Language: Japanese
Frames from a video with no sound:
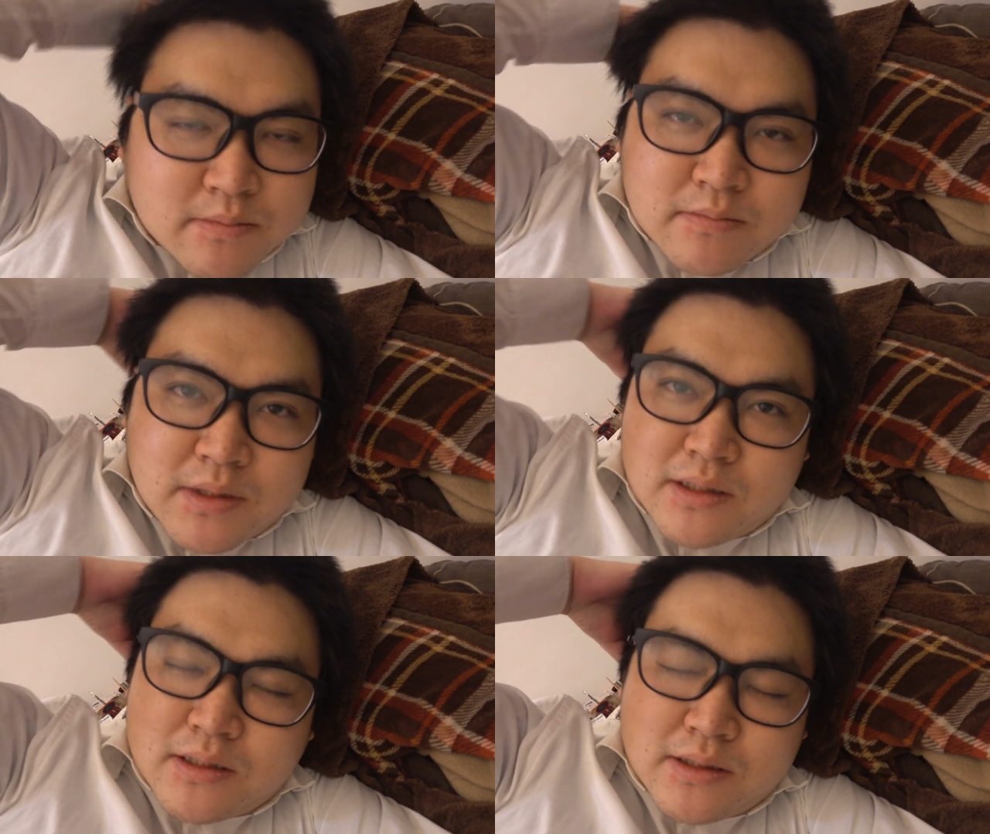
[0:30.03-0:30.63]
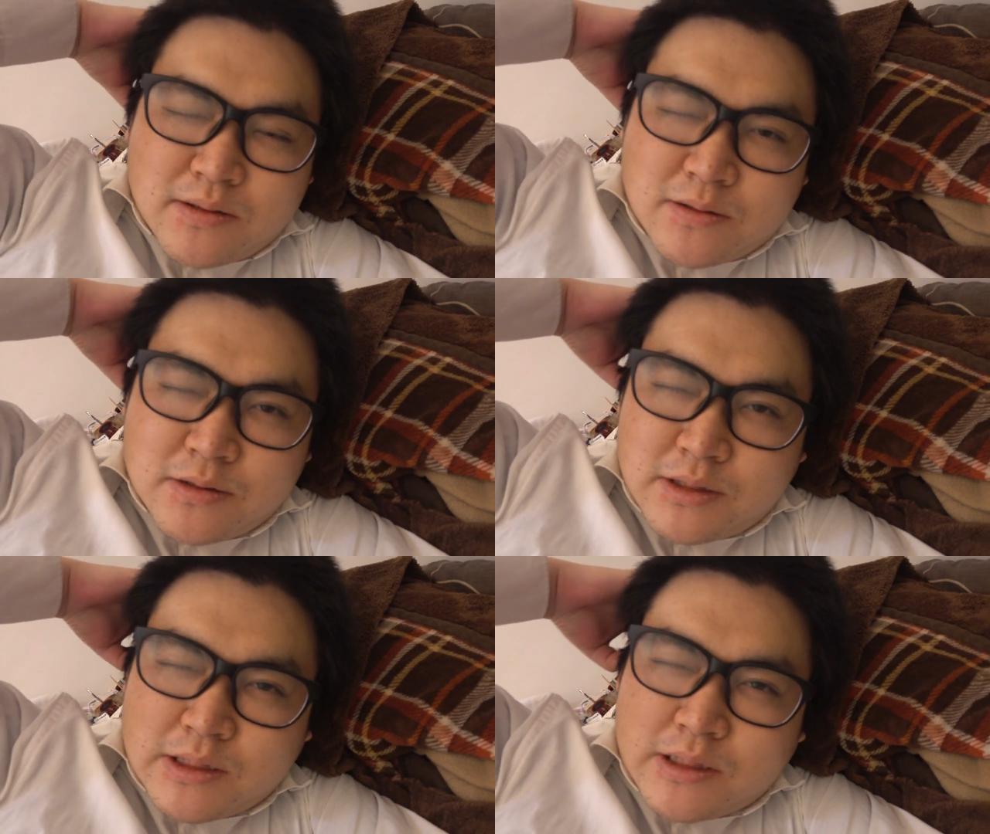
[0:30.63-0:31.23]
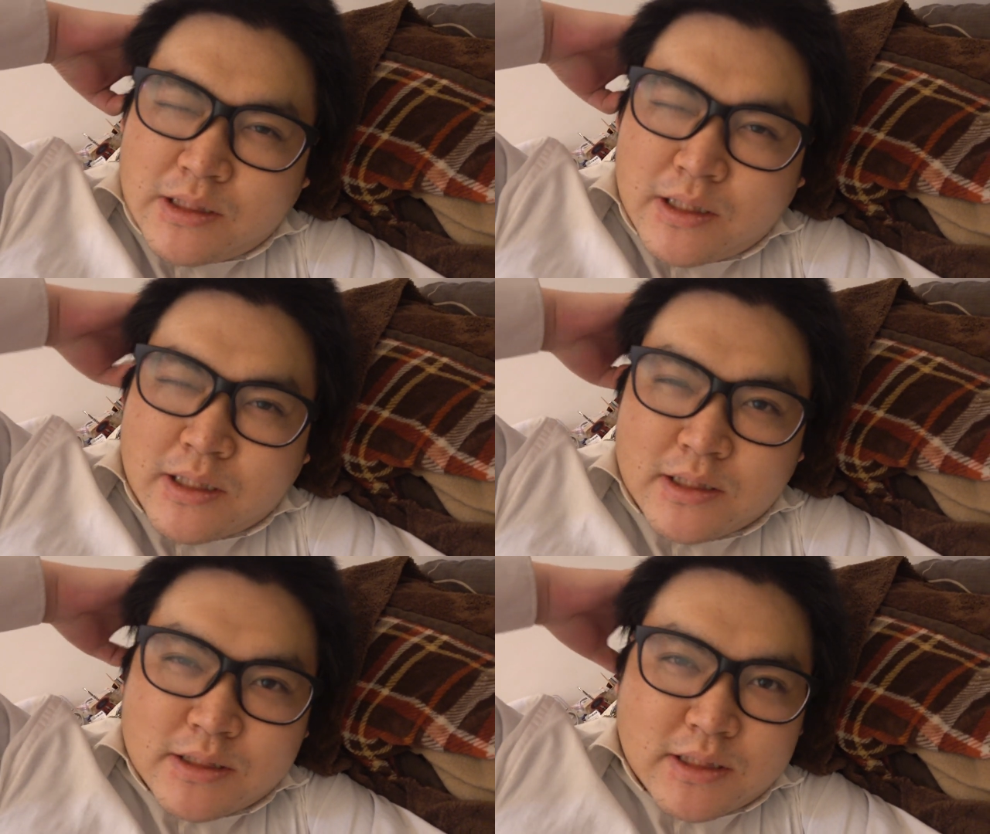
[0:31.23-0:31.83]
まあ日本人で
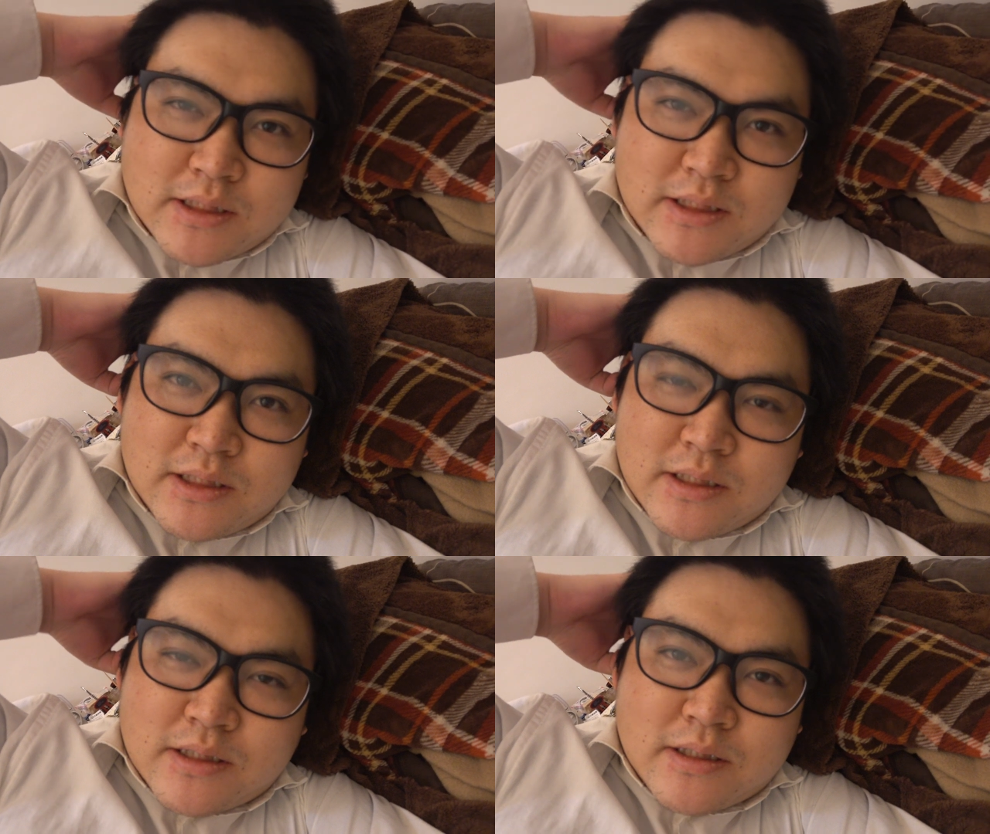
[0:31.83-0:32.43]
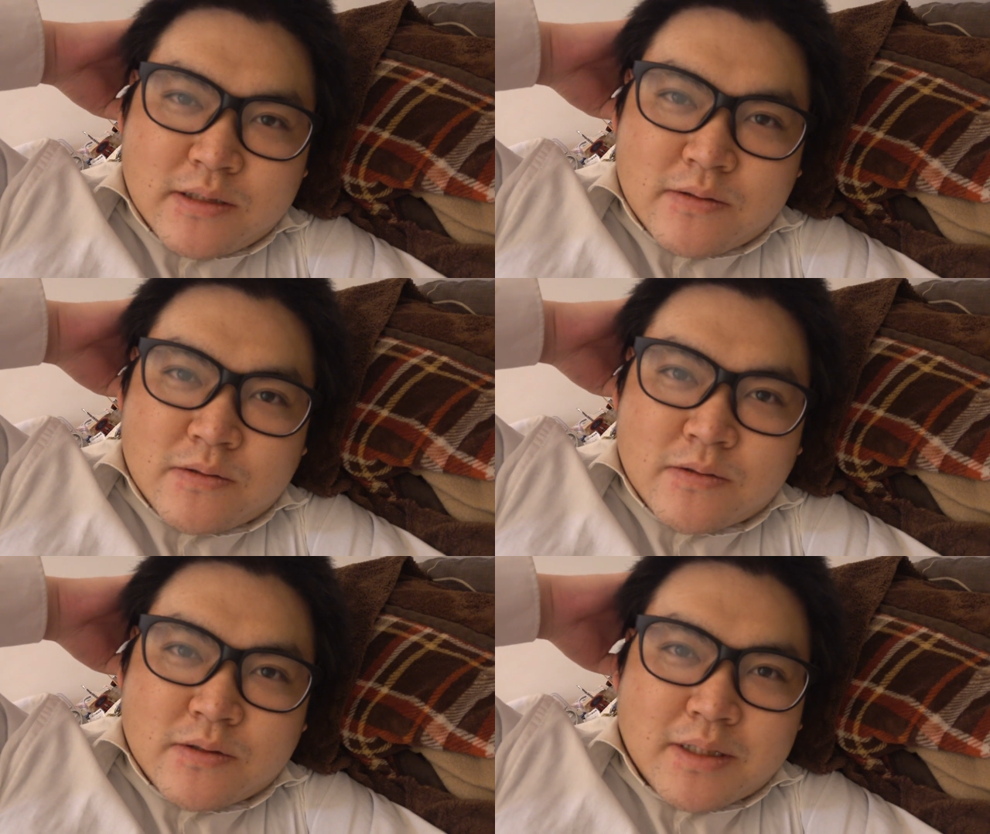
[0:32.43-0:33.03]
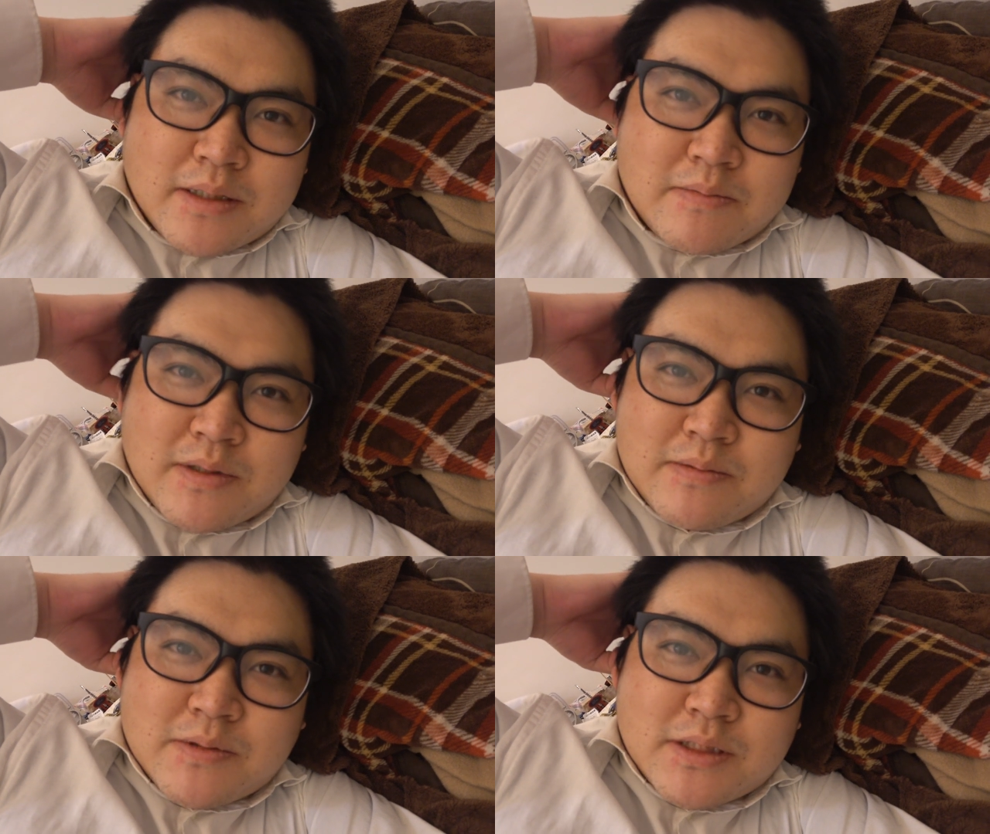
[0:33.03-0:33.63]
感染したっていうことで、
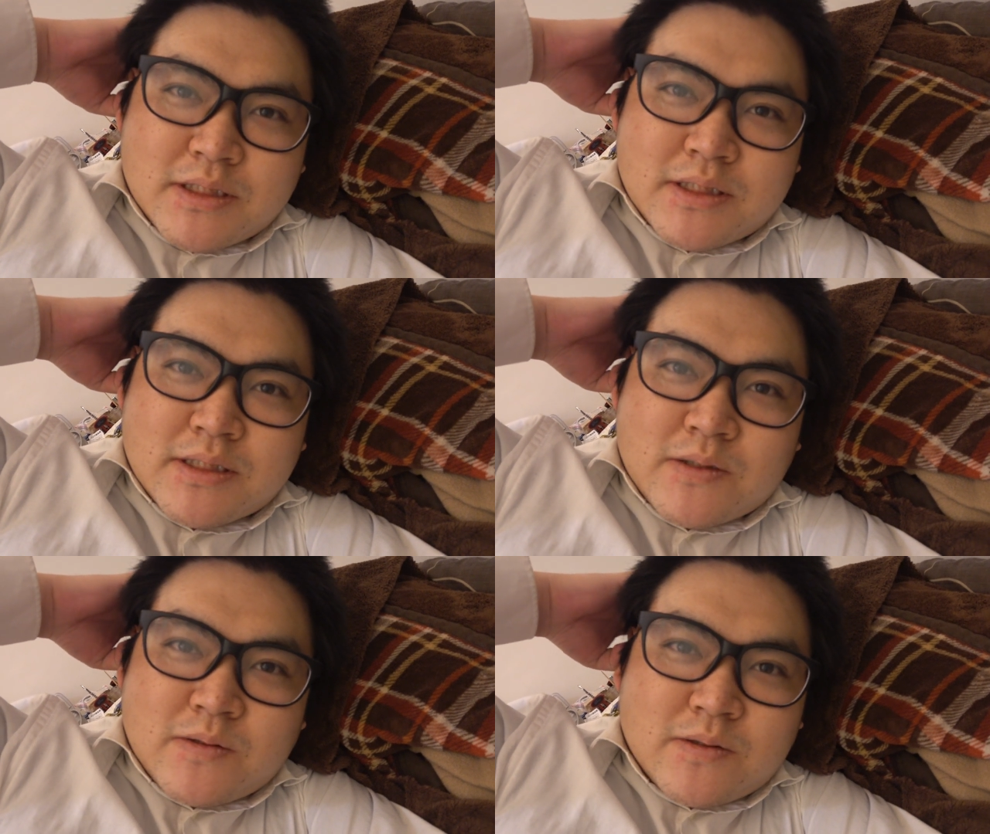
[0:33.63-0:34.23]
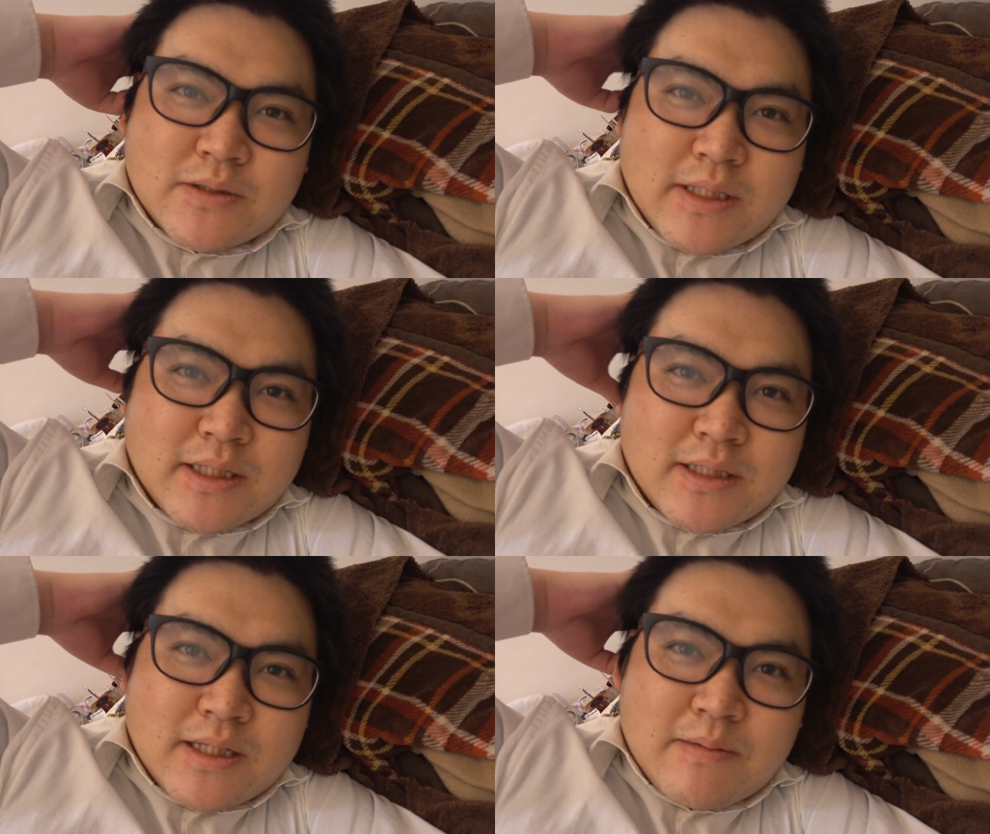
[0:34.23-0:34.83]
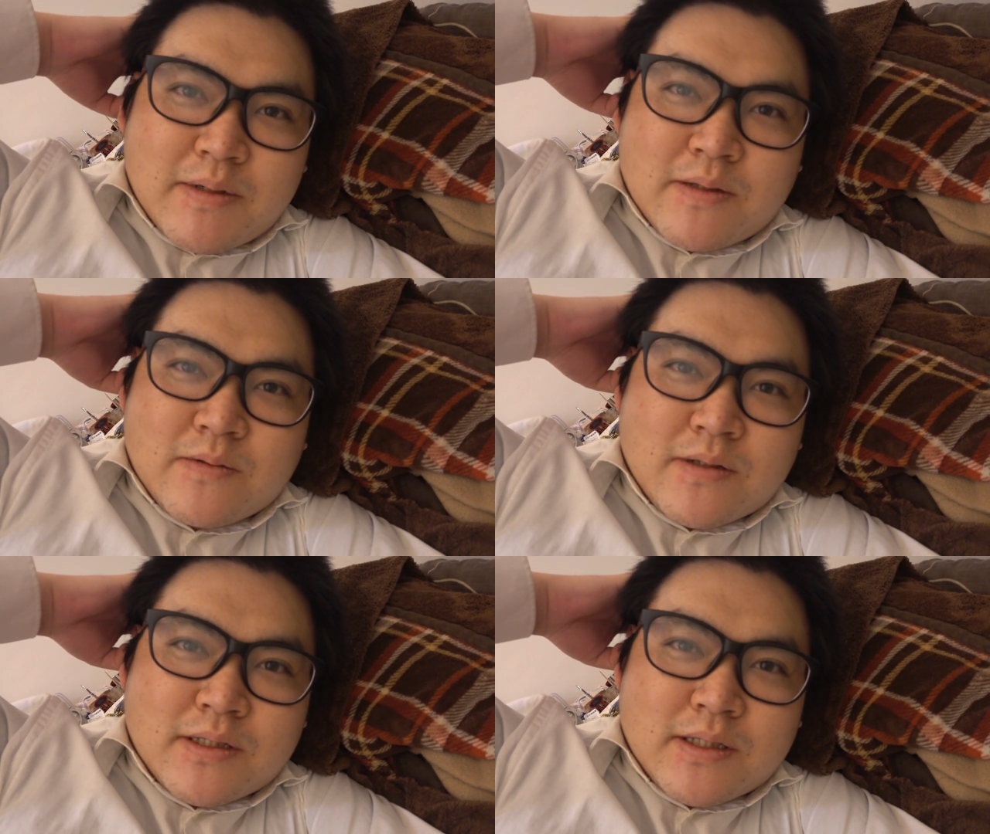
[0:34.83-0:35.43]
まあもしこうね、名前
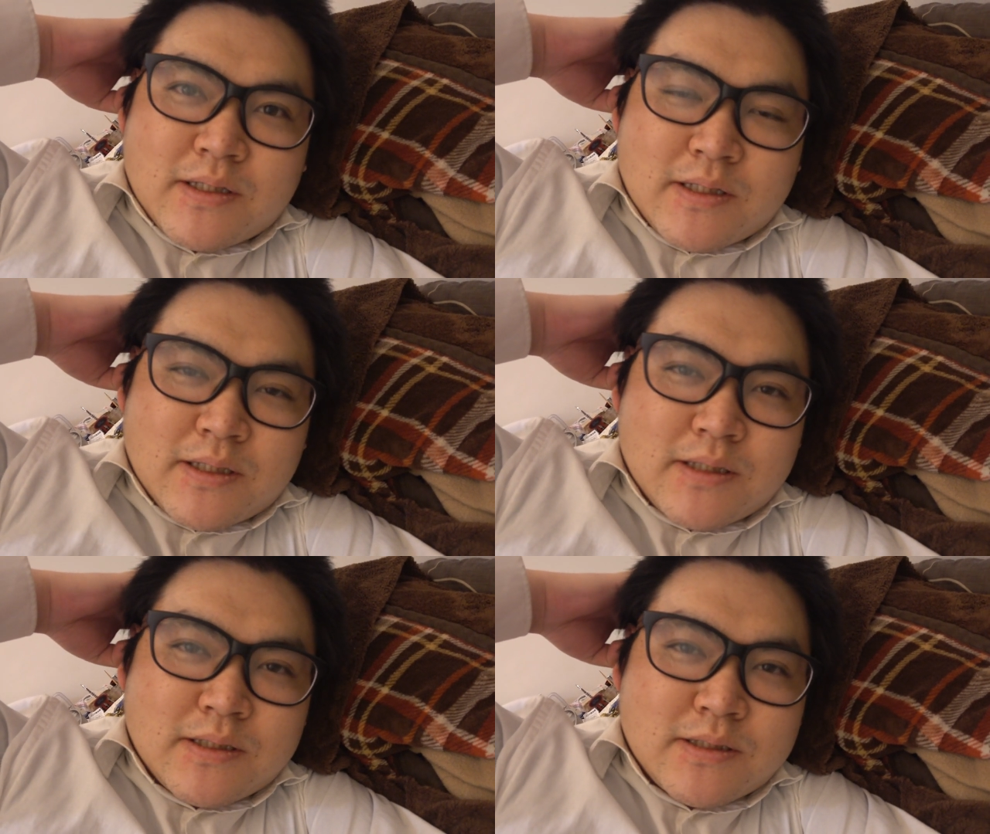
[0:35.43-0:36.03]
とか出たり